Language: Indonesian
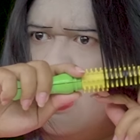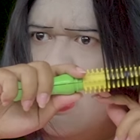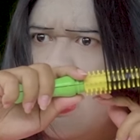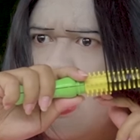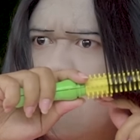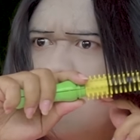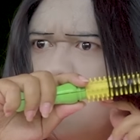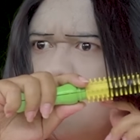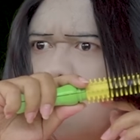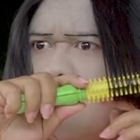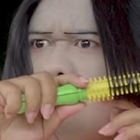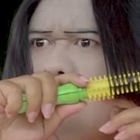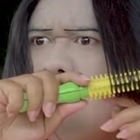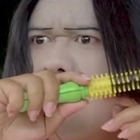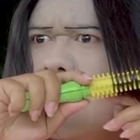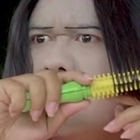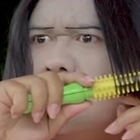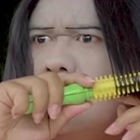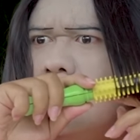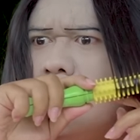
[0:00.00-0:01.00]

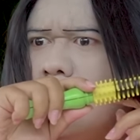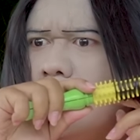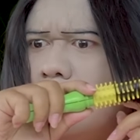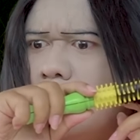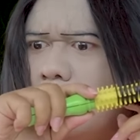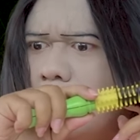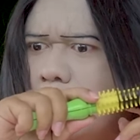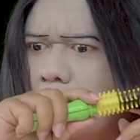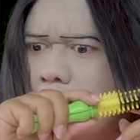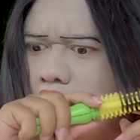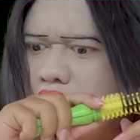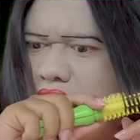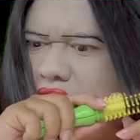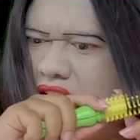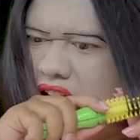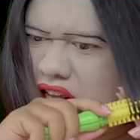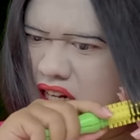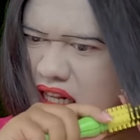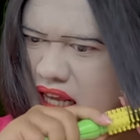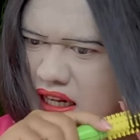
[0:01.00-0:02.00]
Apa? Ih, nggak
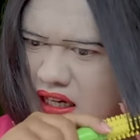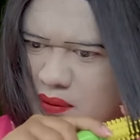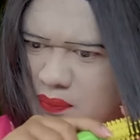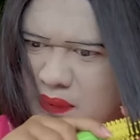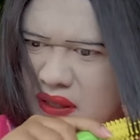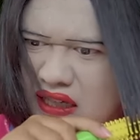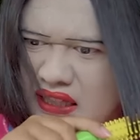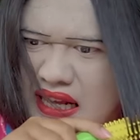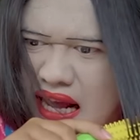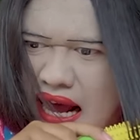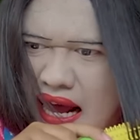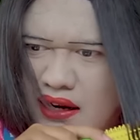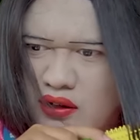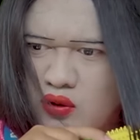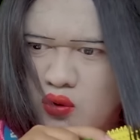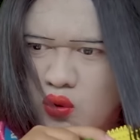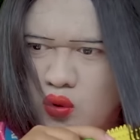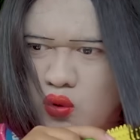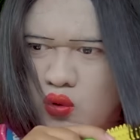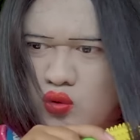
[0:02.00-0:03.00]
enak ini
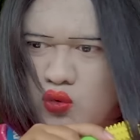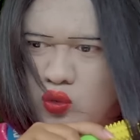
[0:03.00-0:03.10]
perasaanku,